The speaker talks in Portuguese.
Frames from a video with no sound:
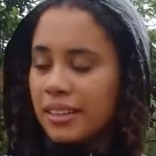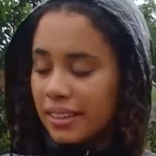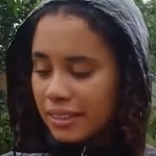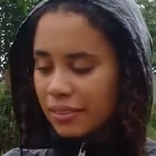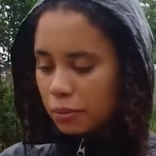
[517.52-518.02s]

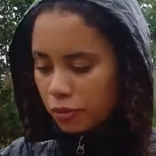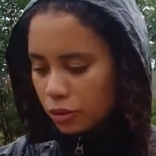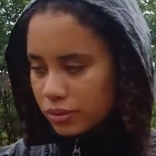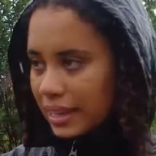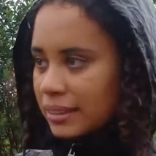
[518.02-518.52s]
E vamos
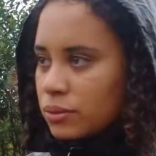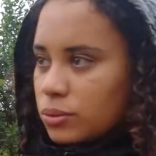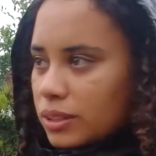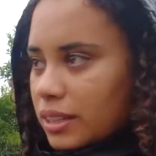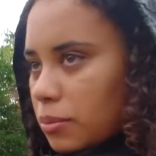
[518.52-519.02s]
voltar
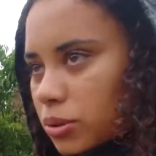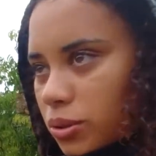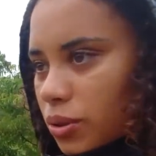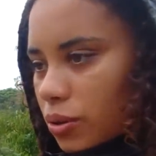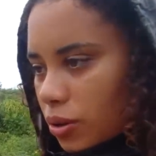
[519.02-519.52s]
tudo até o
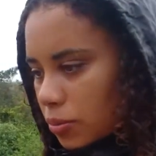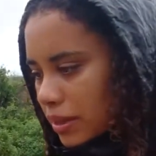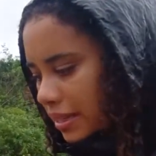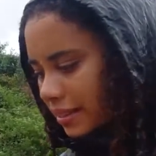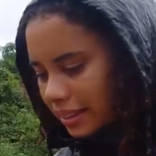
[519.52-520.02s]

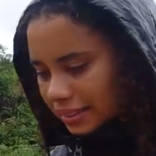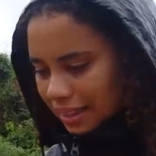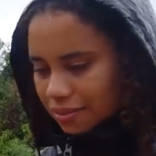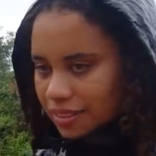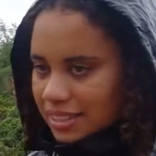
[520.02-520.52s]
motorhome e
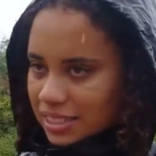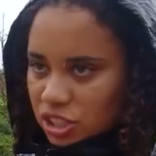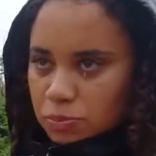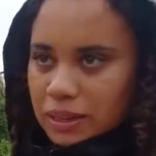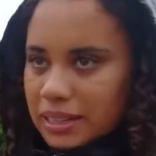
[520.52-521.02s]
tentar ver se a
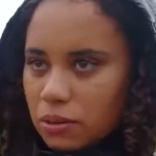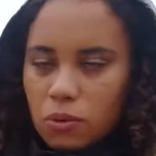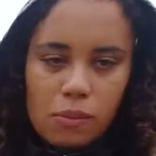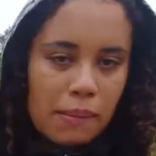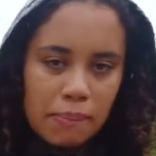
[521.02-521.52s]
gente perdeu
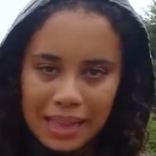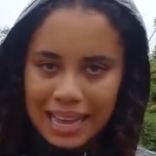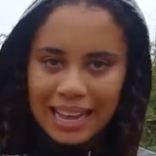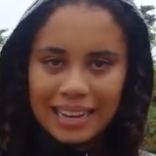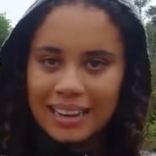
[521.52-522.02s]
alguma
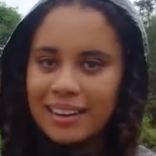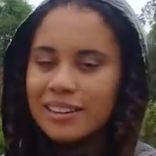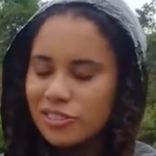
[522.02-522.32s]
placa.